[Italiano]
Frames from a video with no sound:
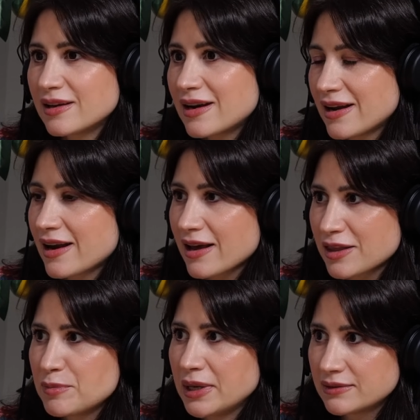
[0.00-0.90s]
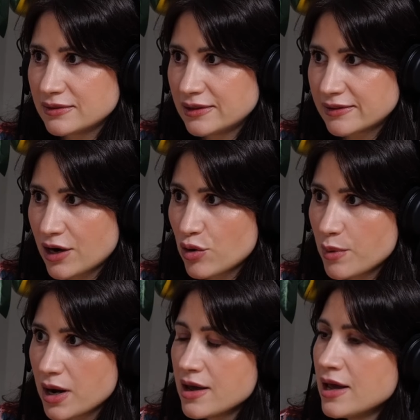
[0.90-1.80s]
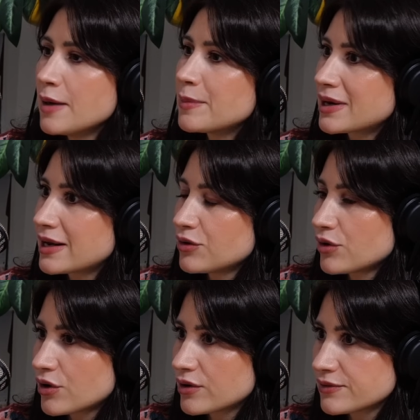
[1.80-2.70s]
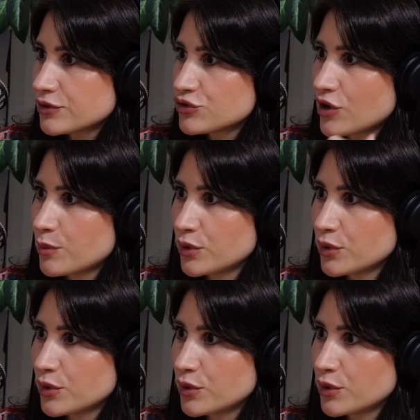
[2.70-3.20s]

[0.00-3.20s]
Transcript: reenactment del trauma, perché noi che cosa facciamo?